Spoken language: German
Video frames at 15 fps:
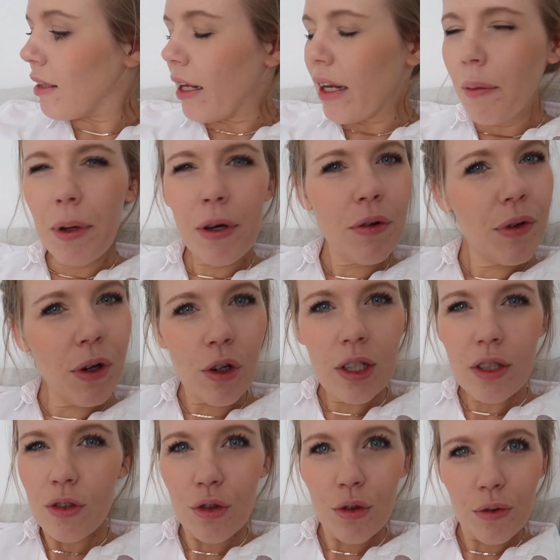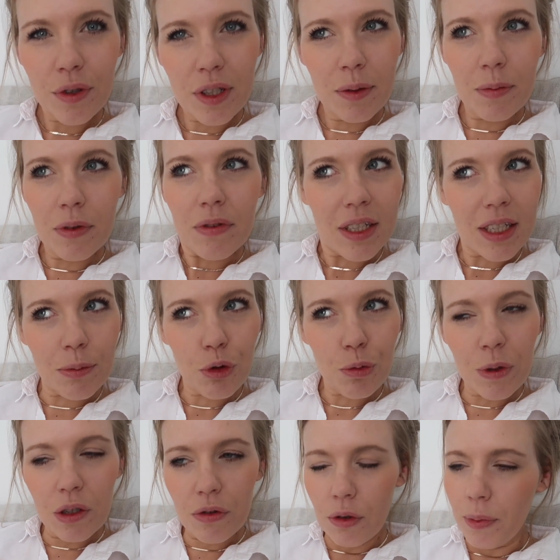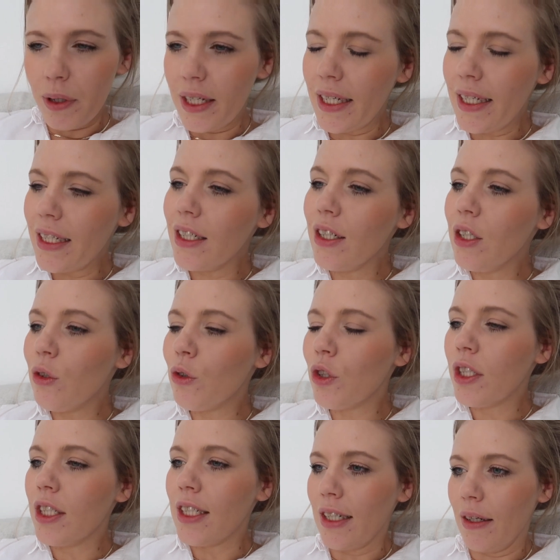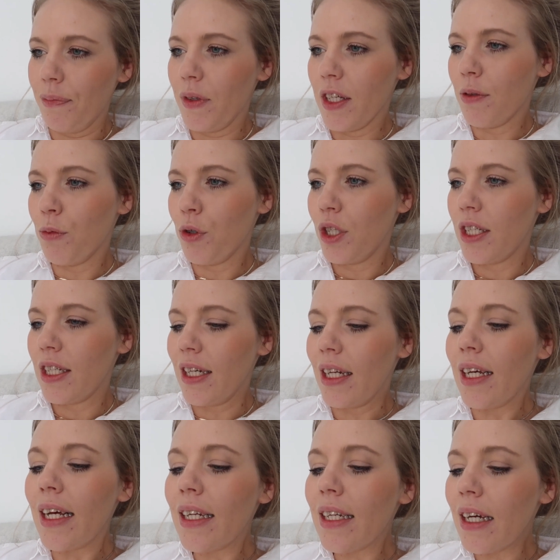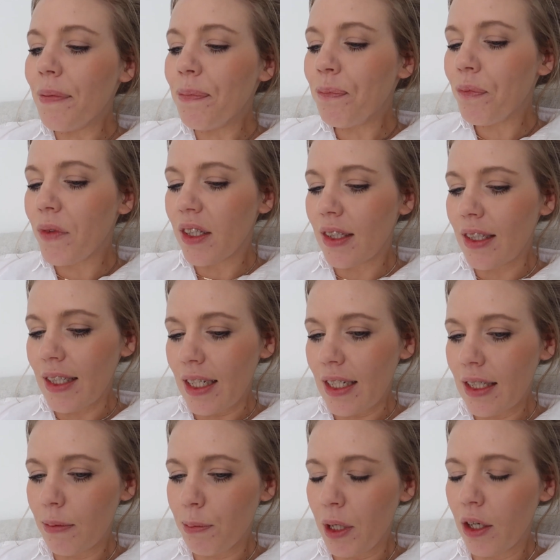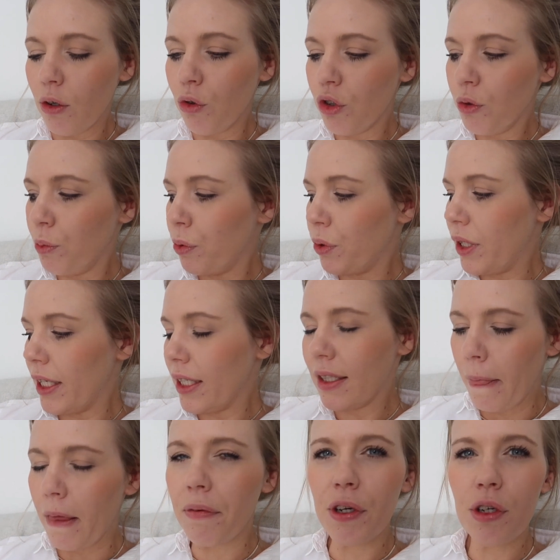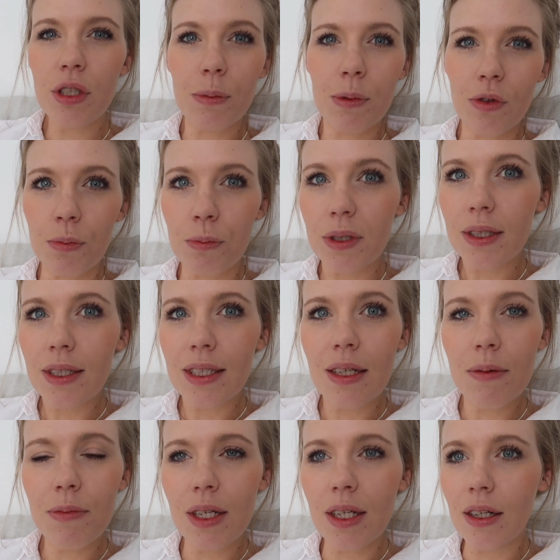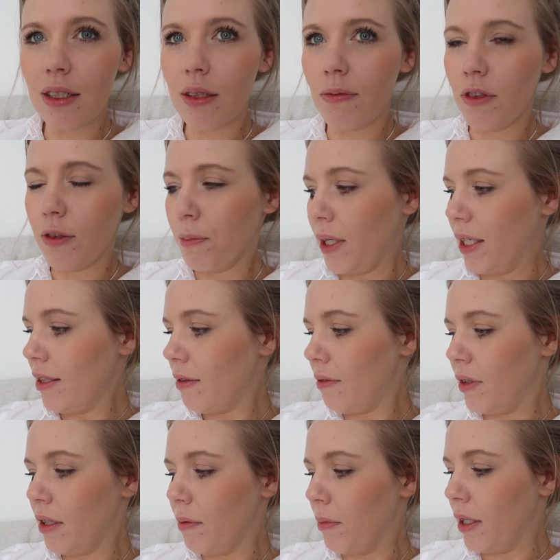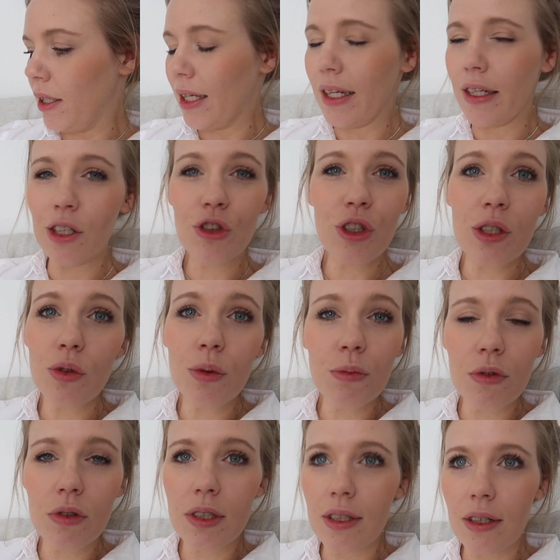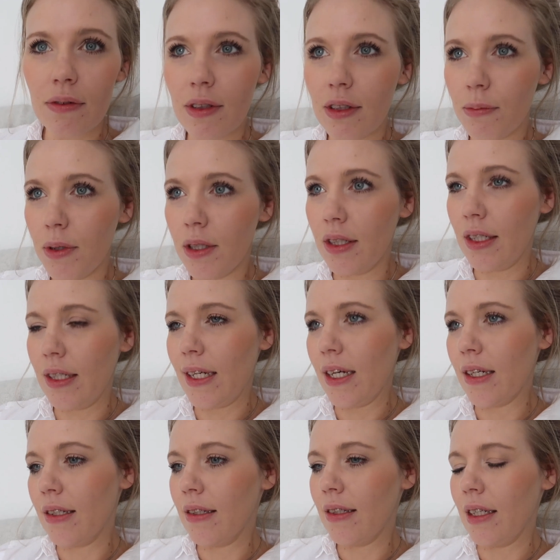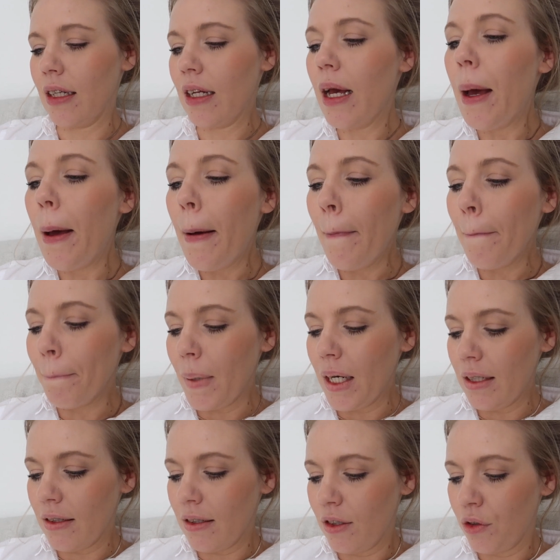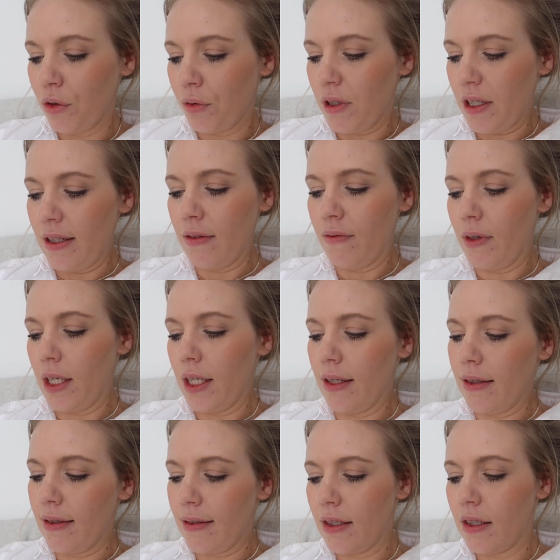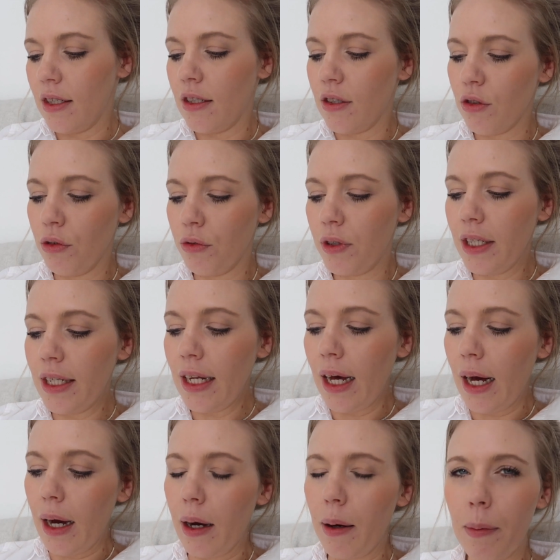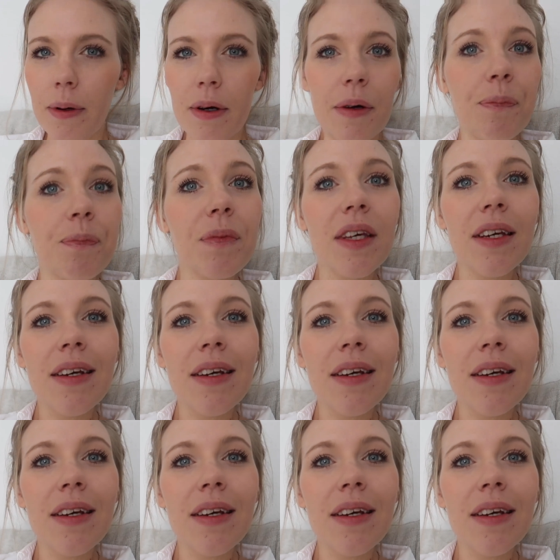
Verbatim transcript: dann aber irgendwie auch nicht so zufrieden bin, wenn ich am Spiegel vorbeigehe. Und ja, das möchte ich gerne ändern. Das ist eins meiner großen Projekte. Ich werde euch da immer so ein bisschen nehmen, je nachdem wie es passt. Wenn ich meinen Kleiderschrank umsortiere, wenn es mitten in der Nacht ist, dann macht das nicht so viel Sinn, weil dann seht ihr nicht so viel. Aber